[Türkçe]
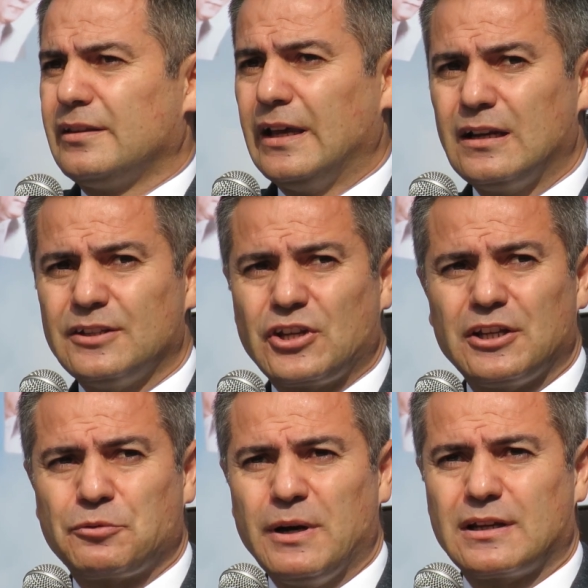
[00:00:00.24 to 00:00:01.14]
Değerli
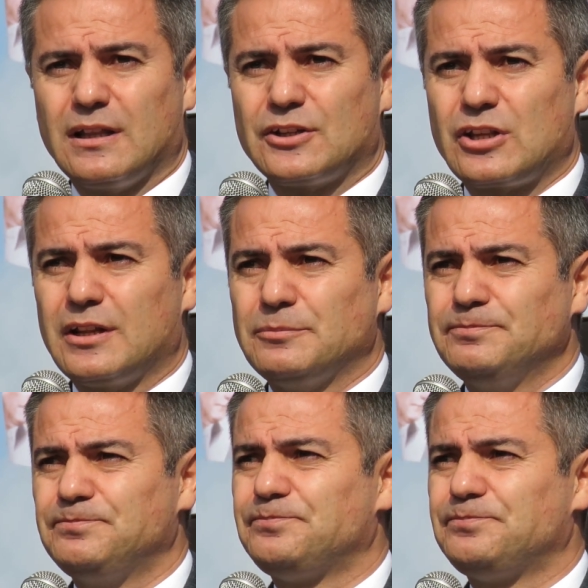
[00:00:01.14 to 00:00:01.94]
çalışma arkadaşlarım,